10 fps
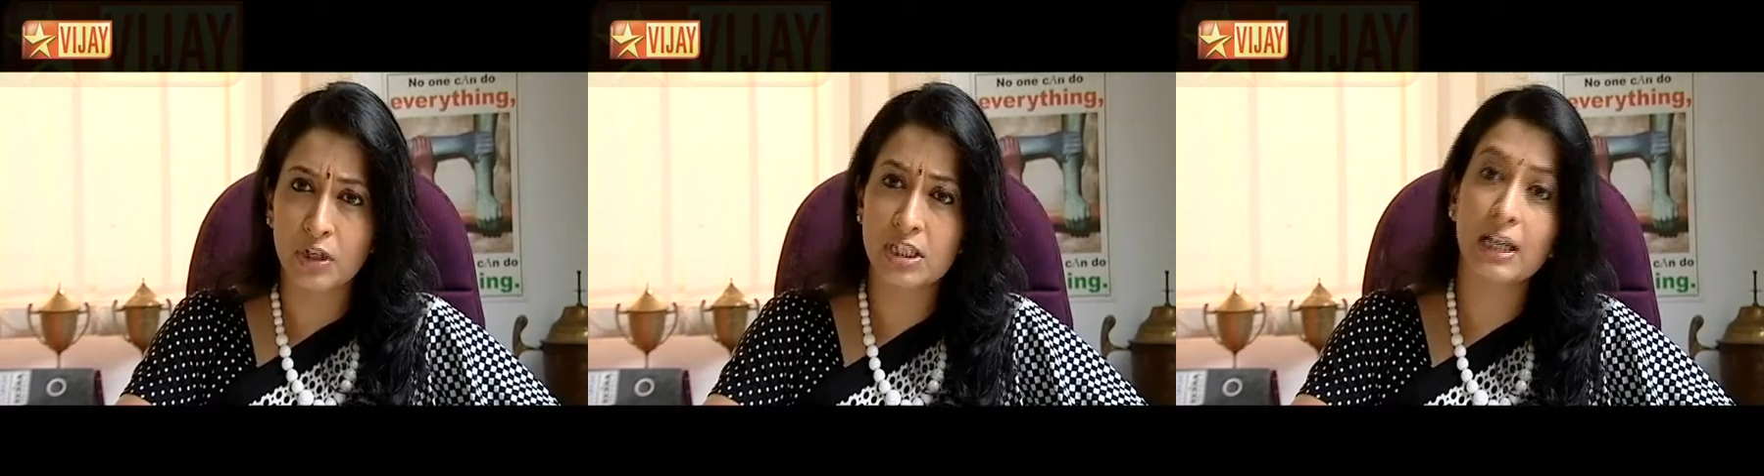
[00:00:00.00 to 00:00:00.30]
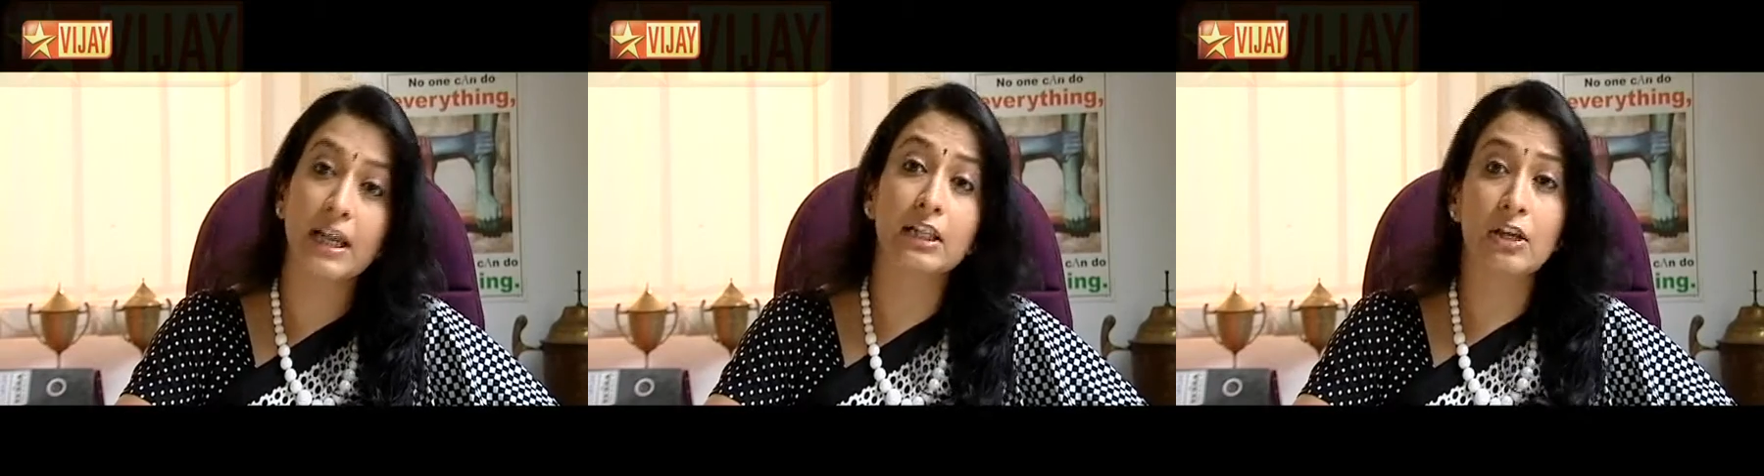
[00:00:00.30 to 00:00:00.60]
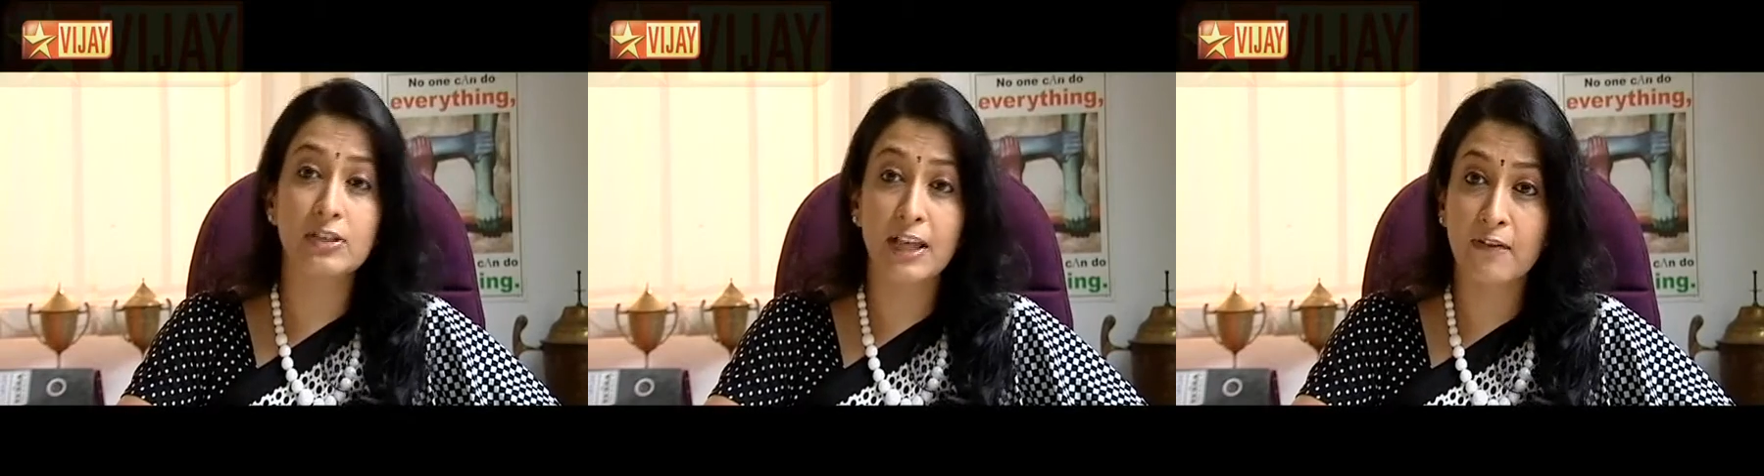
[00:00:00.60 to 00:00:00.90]
துணிச்சலா
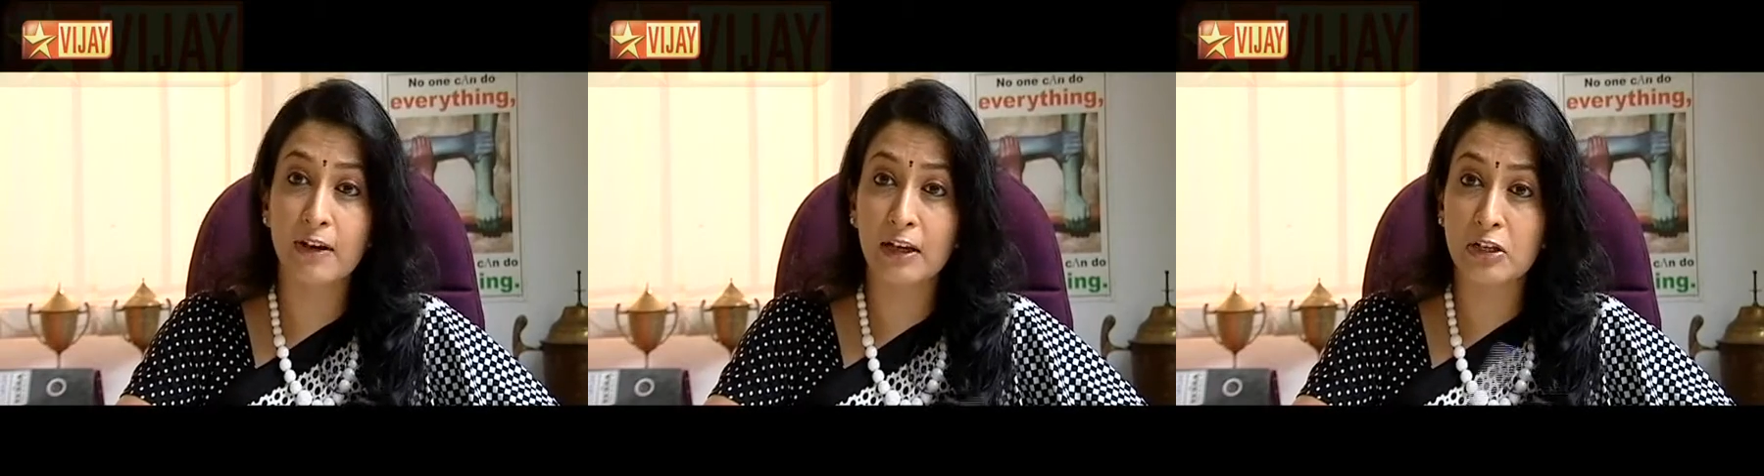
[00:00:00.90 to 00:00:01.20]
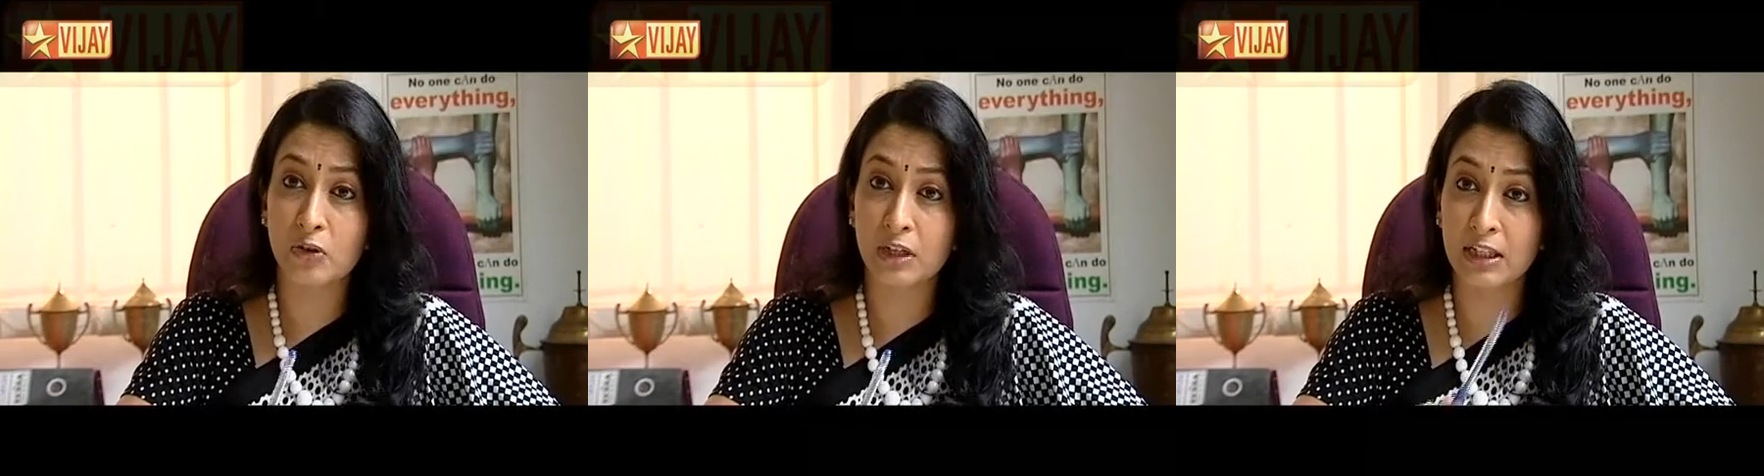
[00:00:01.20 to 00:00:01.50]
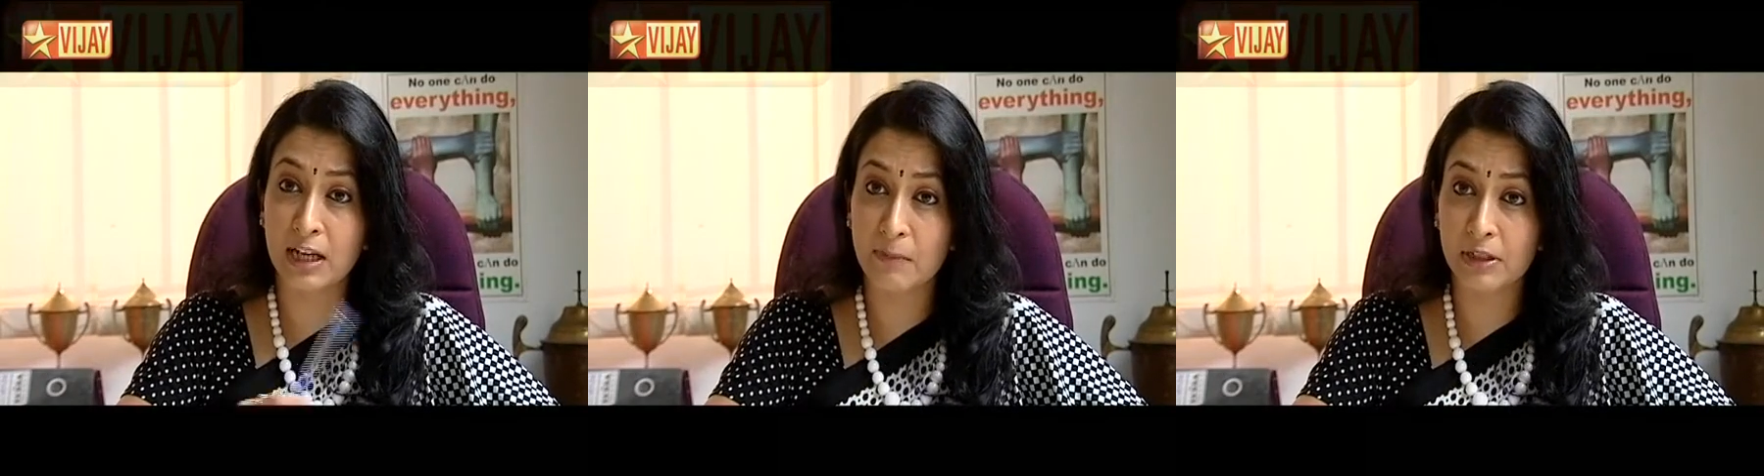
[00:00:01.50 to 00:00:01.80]
எதையும் செய்வீங்கன்னு
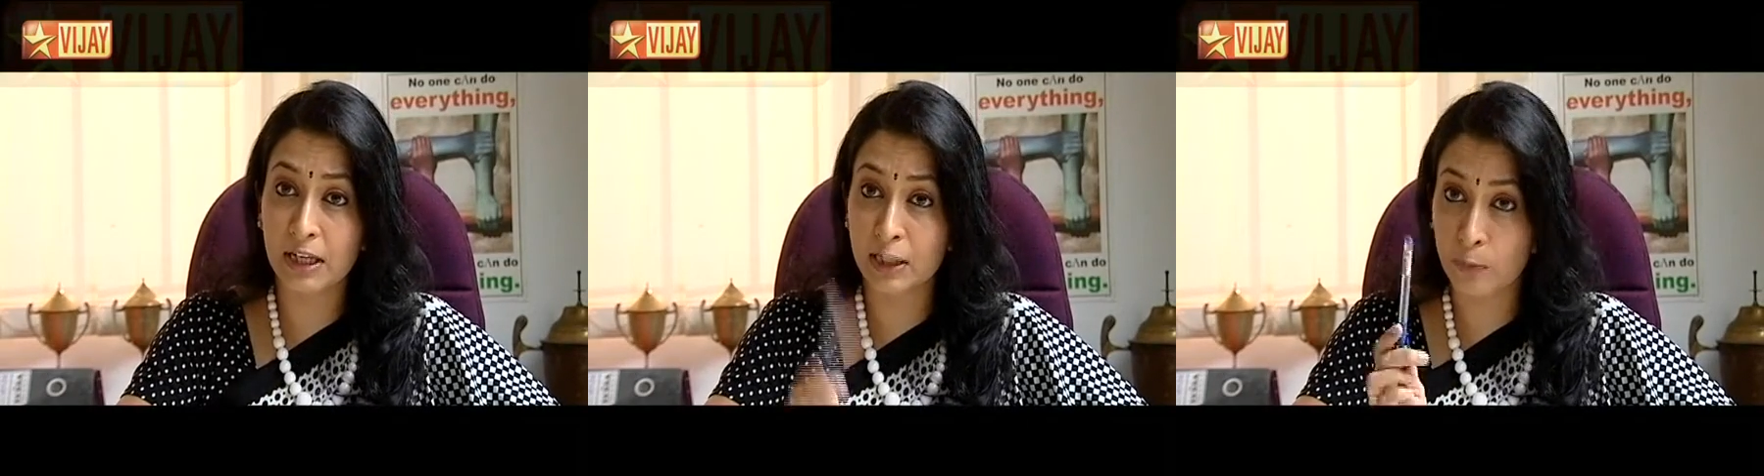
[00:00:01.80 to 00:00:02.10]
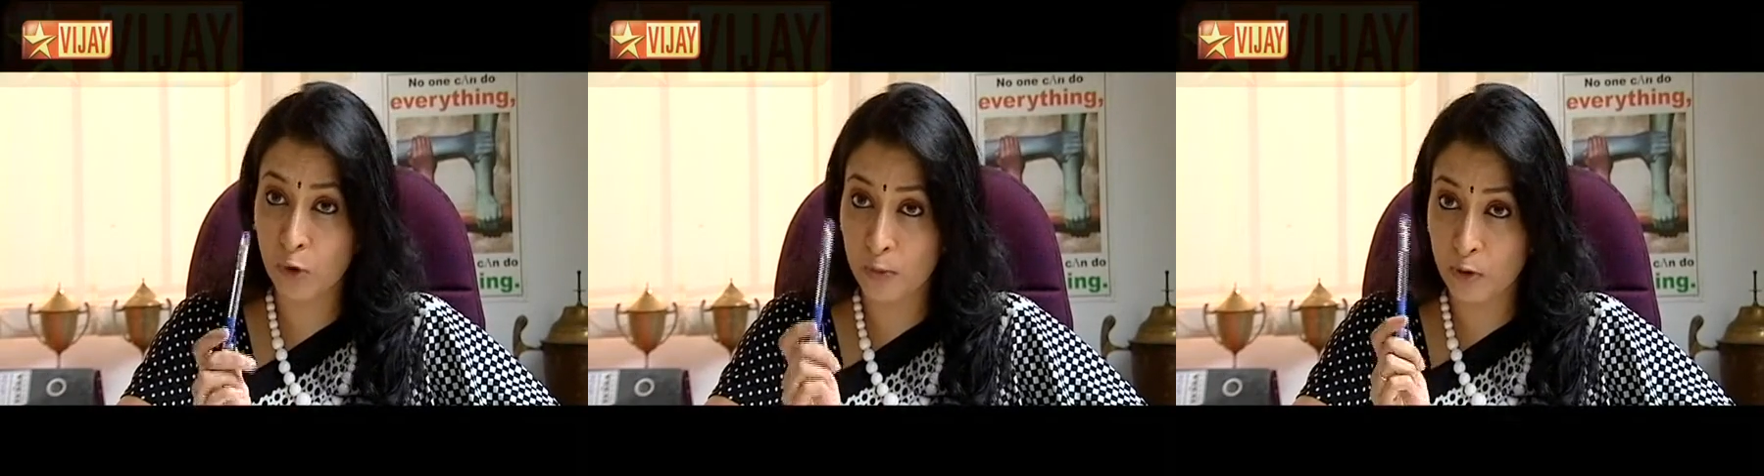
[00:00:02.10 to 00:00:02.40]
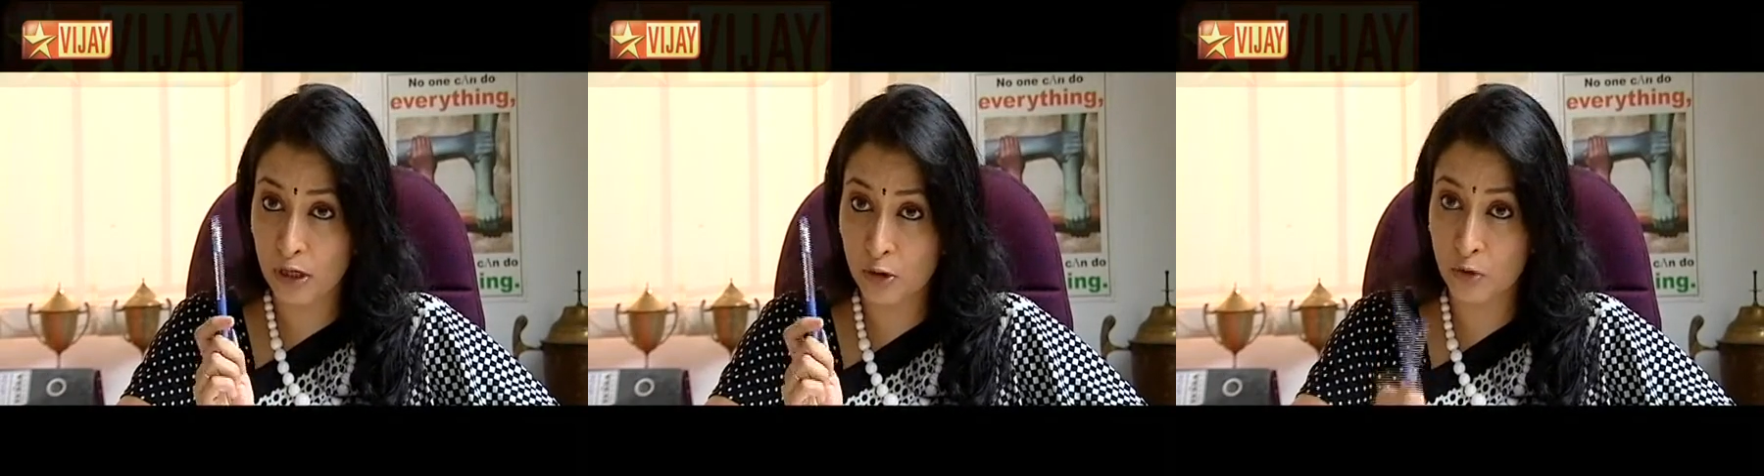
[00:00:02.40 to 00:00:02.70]
சொன்னதை நம்பி தான் இந்த
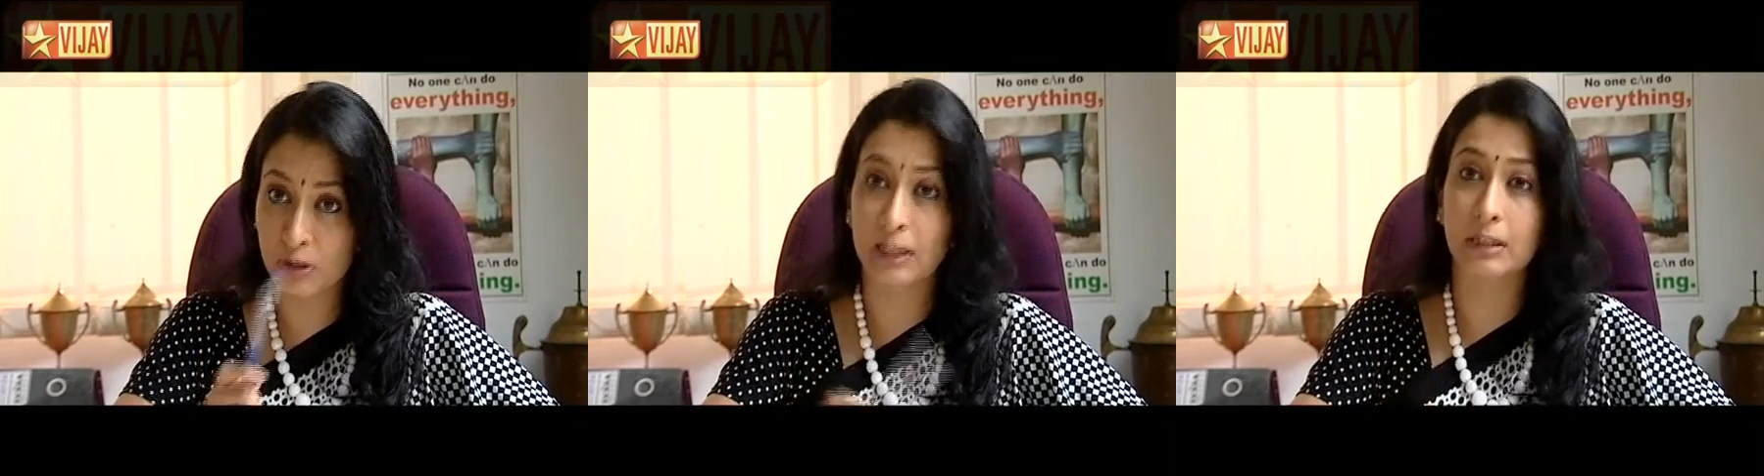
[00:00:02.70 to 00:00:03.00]
பொறுப்பை உங்களுக்கு